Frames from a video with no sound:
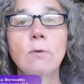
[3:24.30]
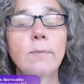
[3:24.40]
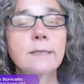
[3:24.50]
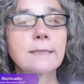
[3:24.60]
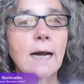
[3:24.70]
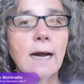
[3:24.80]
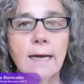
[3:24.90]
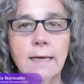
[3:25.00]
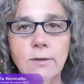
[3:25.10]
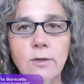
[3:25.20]
cómo pensar la
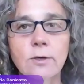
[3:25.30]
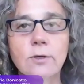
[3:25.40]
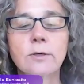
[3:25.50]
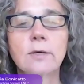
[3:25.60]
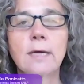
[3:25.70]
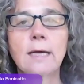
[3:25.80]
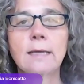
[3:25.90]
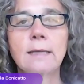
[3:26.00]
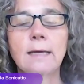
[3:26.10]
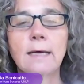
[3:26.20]
gestión,
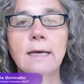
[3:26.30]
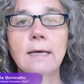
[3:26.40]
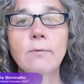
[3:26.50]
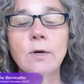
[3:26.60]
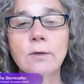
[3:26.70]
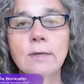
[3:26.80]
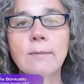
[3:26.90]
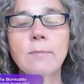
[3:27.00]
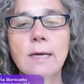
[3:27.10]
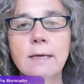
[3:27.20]
este, y bueno, y
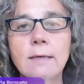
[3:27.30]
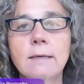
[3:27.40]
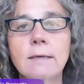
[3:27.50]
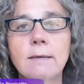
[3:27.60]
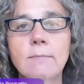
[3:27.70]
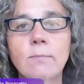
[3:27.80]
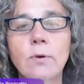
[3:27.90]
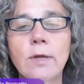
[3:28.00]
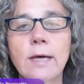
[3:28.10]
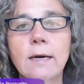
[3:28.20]
también
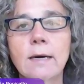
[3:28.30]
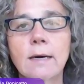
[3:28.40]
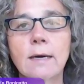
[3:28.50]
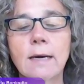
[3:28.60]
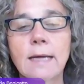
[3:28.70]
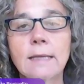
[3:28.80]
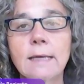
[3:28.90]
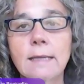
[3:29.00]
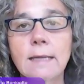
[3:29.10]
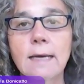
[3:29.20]
poder
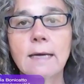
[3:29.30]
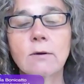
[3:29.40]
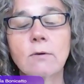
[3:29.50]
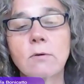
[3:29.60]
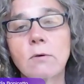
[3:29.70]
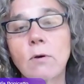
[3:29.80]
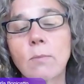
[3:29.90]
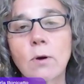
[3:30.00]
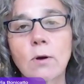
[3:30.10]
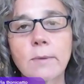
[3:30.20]
entender
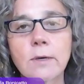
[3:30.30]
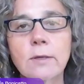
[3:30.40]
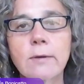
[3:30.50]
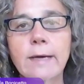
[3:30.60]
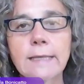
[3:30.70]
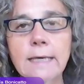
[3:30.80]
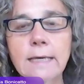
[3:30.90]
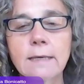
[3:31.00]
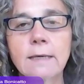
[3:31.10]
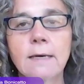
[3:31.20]
o por lo menos
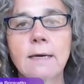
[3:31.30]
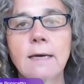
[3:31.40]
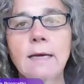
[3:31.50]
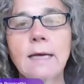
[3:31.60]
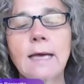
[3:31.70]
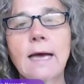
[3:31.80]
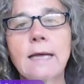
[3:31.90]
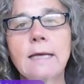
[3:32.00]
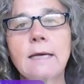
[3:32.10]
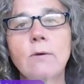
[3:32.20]
debatir que
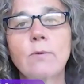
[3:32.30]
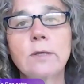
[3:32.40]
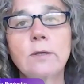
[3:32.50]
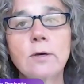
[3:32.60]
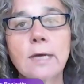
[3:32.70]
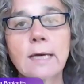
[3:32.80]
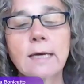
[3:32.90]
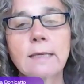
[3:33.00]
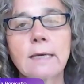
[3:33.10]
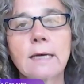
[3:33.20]
hay cuestiones
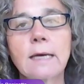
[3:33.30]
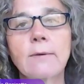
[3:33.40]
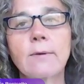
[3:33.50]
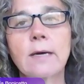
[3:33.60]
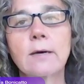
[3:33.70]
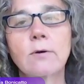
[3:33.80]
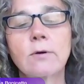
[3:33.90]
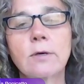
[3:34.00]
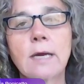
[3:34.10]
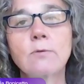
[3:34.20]
que tienen que ver
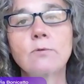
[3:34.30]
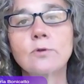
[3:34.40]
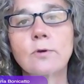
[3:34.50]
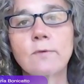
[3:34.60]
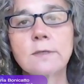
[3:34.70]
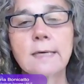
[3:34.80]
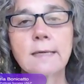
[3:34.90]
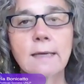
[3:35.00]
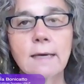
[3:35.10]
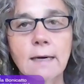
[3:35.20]
con el uso
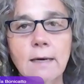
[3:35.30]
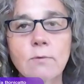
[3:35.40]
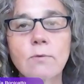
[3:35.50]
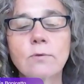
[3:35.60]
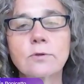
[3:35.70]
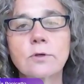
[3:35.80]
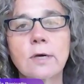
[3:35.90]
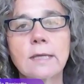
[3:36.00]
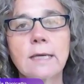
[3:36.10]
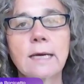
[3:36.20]
eficiente de recursos,
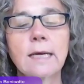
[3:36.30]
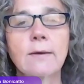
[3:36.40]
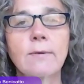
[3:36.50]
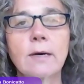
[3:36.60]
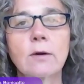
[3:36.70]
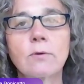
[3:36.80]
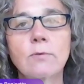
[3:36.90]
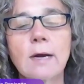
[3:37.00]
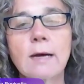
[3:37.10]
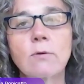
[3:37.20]
que tienen que ver con
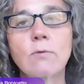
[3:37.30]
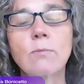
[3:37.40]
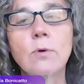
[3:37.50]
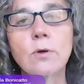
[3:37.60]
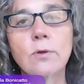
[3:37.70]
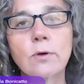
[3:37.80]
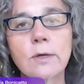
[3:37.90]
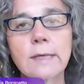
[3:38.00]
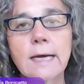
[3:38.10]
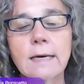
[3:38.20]
una, un modo de
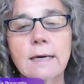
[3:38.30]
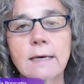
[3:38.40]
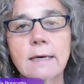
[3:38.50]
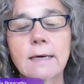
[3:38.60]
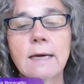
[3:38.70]
estar